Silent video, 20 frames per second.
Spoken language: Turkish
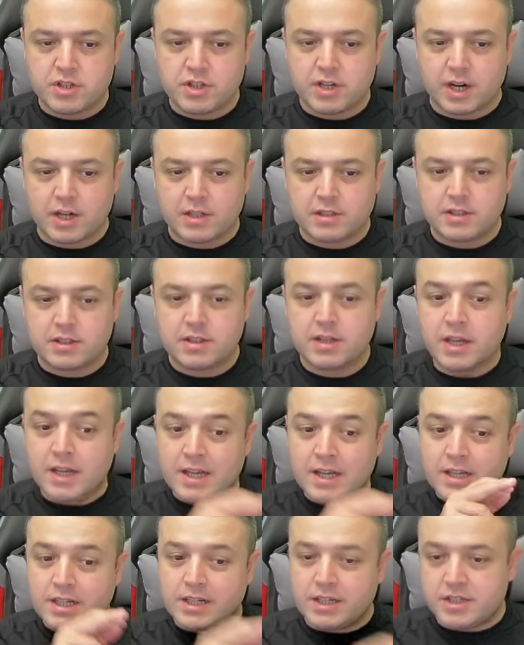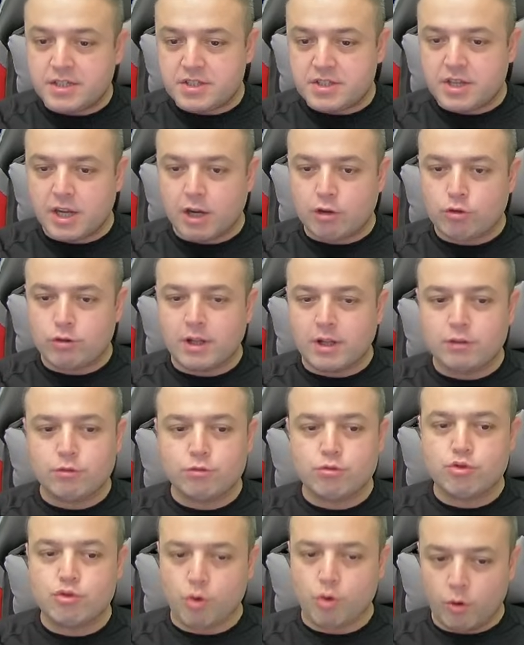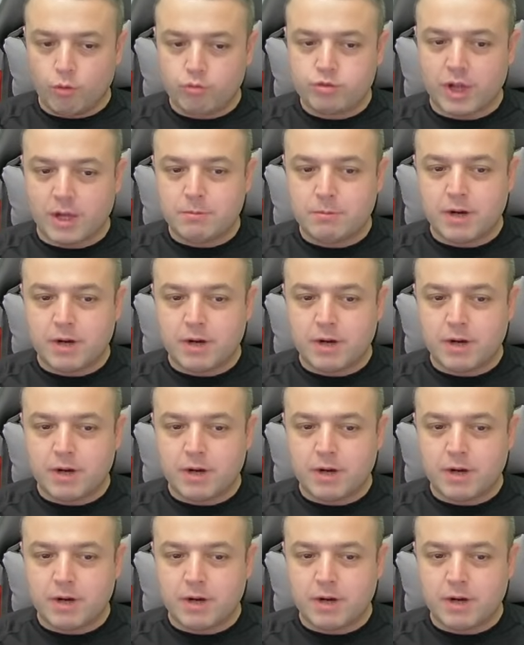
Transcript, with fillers: kartı, Cristiano Ronaldo'nun Showtime